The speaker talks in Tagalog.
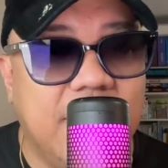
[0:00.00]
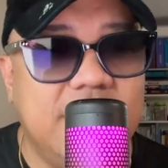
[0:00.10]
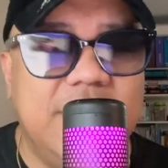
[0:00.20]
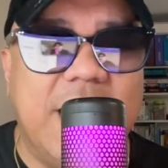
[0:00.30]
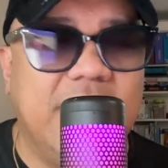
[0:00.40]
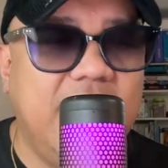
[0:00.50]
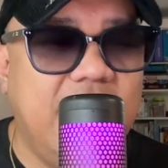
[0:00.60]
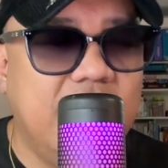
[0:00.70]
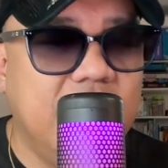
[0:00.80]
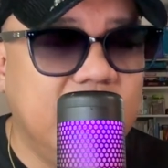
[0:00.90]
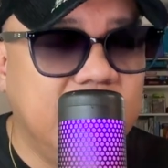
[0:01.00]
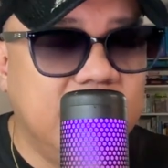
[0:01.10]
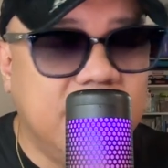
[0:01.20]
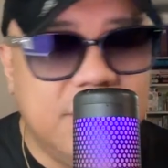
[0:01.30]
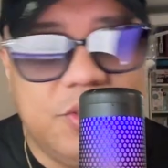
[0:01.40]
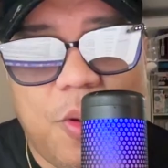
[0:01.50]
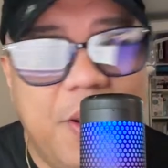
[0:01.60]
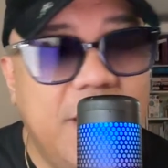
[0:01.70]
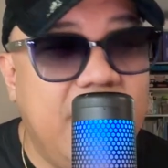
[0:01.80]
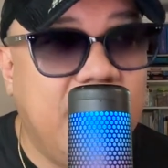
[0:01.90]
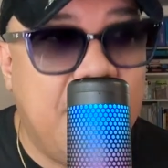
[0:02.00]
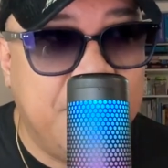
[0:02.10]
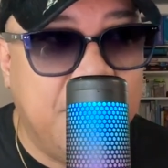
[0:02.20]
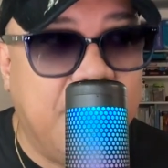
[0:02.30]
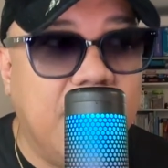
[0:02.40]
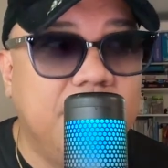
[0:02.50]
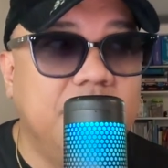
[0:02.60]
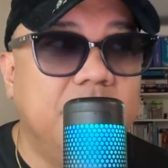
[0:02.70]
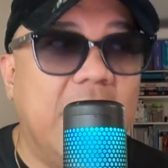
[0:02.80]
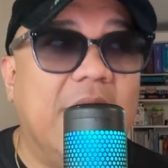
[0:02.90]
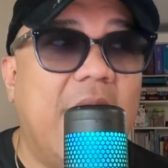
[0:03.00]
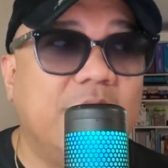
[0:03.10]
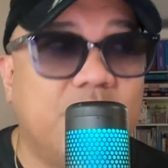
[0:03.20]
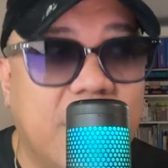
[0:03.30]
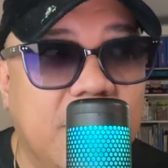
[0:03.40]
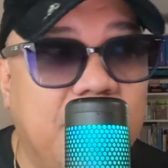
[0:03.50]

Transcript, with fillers: Kasi dati, sobrang hirap, di ba? Gagastos ka ng